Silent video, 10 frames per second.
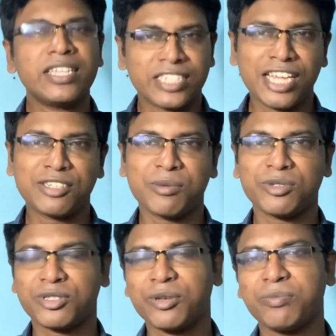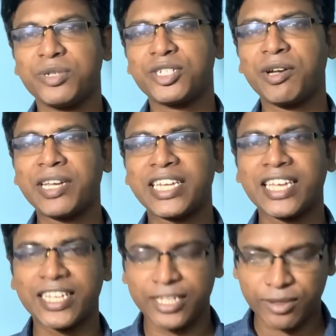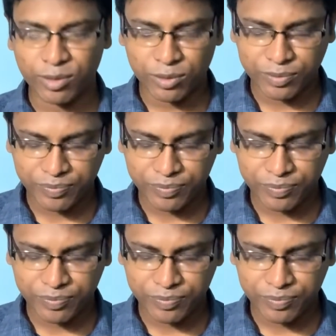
সেই সমস্ত বিষয় নিয়ে কিন্তু